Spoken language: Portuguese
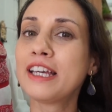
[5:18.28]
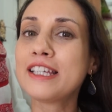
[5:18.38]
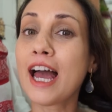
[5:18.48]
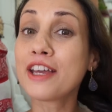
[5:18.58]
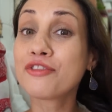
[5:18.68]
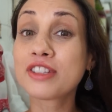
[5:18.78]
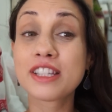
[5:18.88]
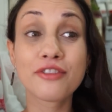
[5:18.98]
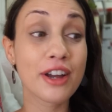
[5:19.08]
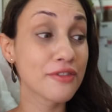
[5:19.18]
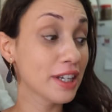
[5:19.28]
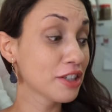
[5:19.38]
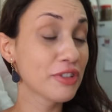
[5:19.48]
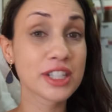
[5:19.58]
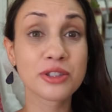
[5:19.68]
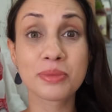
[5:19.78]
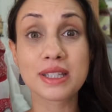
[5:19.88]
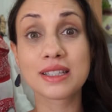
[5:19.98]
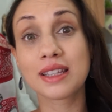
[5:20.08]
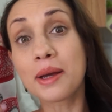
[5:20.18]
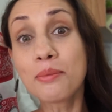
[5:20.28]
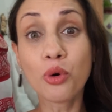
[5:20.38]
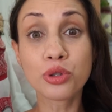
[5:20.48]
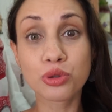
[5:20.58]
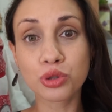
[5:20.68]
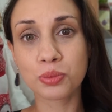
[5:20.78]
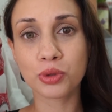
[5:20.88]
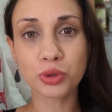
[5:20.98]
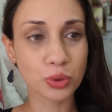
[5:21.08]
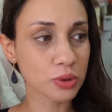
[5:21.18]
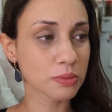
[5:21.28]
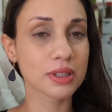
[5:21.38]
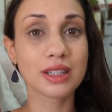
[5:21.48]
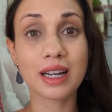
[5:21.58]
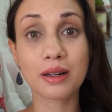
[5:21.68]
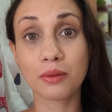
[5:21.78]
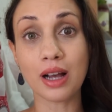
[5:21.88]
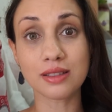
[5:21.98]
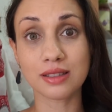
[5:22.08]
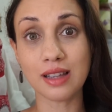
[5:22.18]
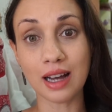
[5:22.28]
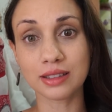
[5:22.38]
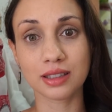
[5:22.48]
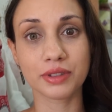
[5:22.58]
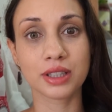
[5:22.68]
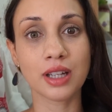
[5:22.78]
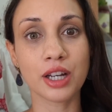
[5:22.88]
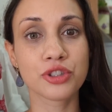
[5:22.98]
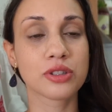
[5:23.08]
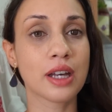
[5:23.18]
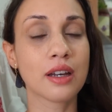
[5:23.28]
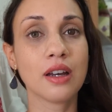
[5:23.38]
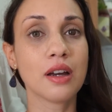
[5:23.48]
E aí você vai ver que você não precisa ter muitos produtos, não precisa ter quase nada, na verdade, né?